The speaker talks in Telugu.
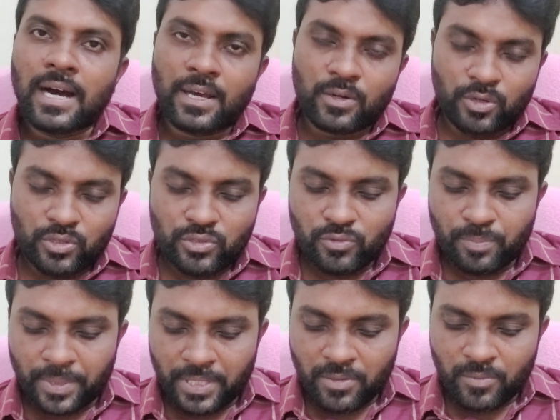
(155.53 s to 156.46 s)
ఆ రోజు
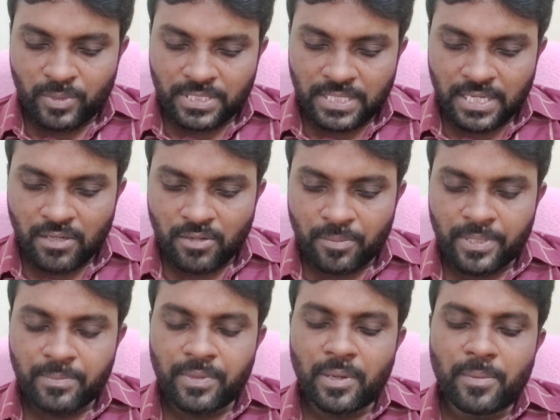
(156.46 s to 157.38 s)
ప ముద్రగడ
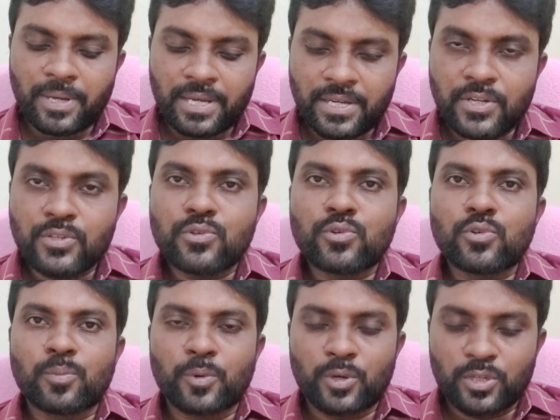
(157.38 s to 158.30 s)
పద్మనాభం గారి ఇంటి
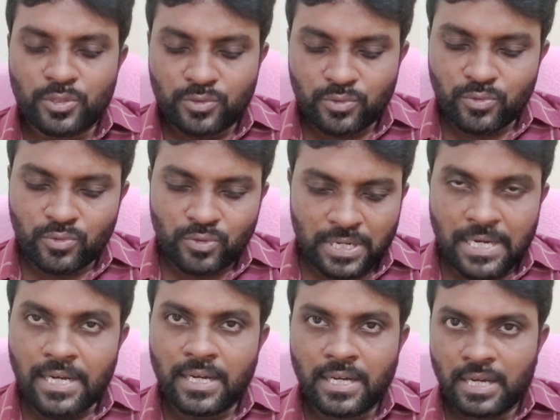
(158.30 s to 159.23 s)
చుట్టూ పోలీసులు
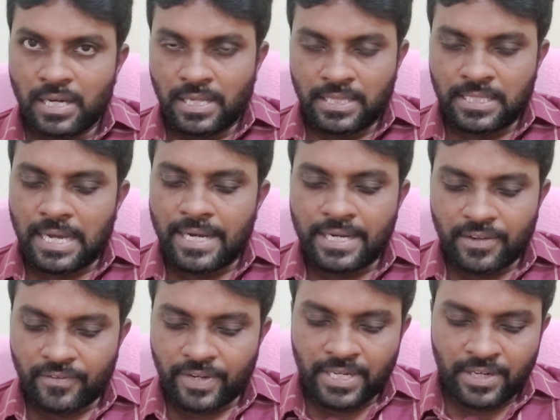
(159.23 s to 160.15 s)
ఆ
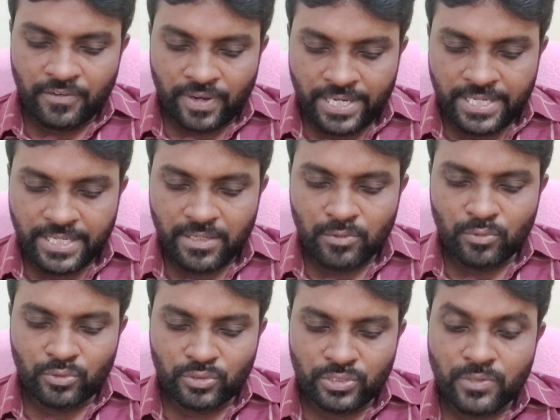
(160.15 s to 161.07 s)
దాడి ఇవన్నీ వాటిని
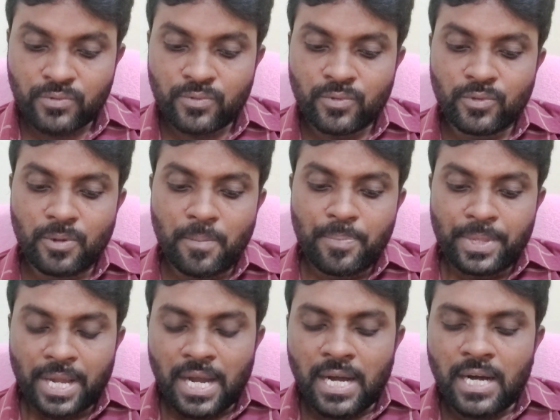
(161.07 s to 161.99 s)
గుర్తు చేసుకుంటూ
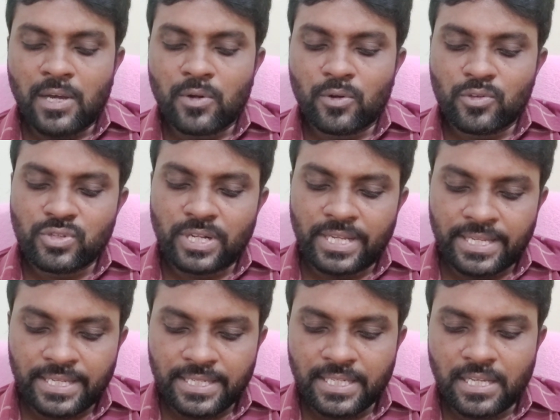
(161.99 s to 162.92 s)
ఆ రోజున
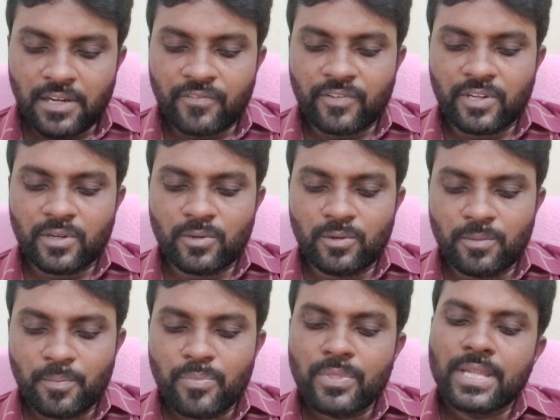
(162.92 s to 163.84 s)
హెలికాప్టర్ను
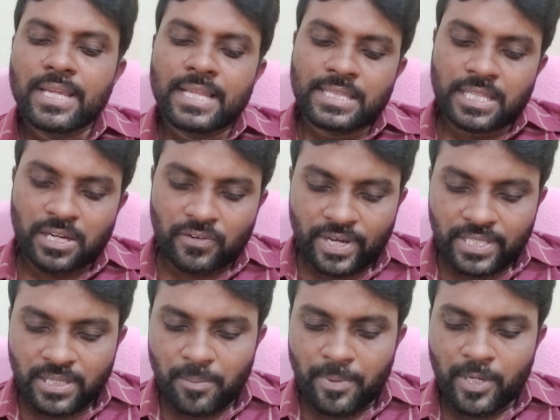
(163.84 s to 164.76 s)

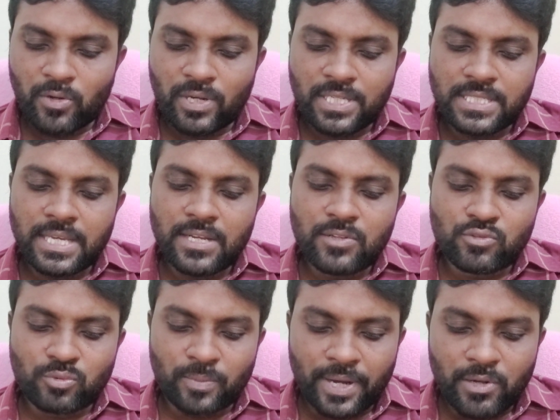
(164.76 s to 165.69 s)
తర్వాత మరొకసారి
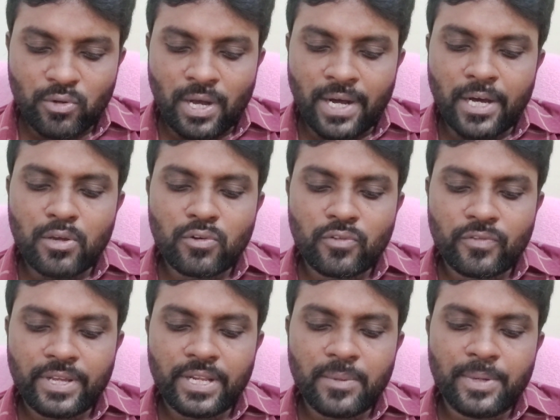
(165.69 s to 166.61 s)
సుమారు ఆరు
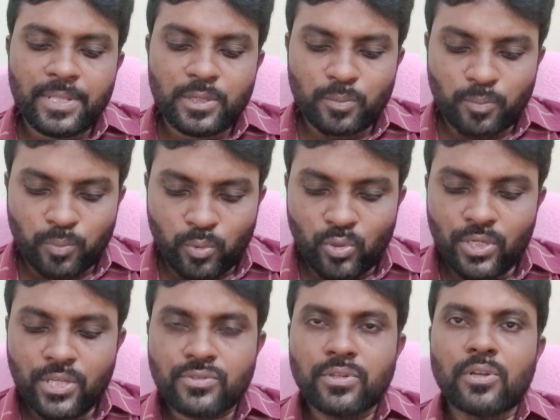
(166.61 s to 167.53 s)
వేల మంది
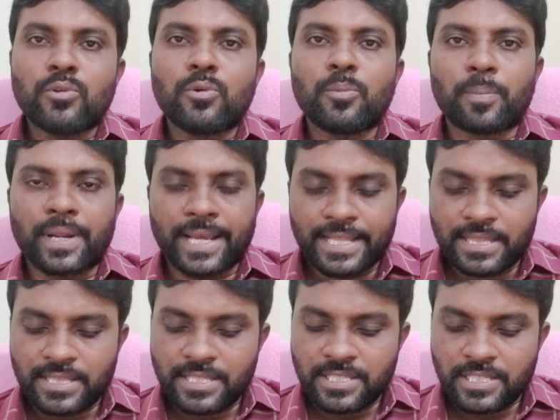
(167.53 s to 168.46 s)
పోలీసులను
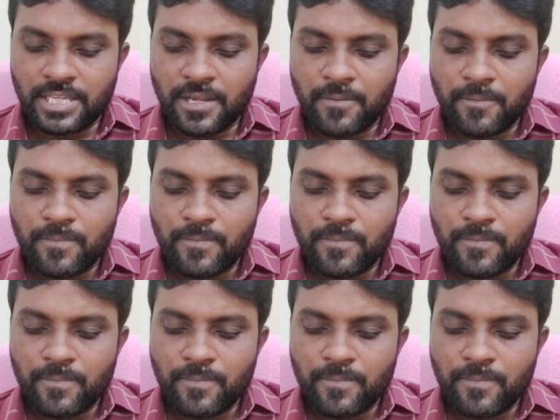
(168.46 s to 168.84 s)
ప్రయత్నించి